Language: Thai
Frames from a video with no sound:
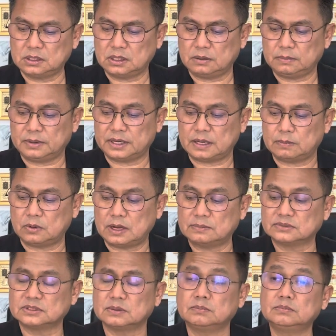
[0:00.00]
เครื่องประดับค
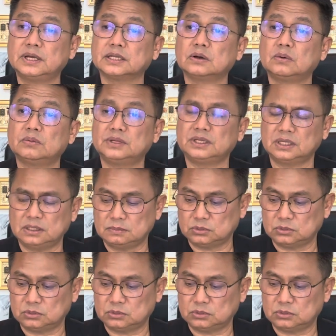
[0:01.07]
วามสำเร็จของวันนี้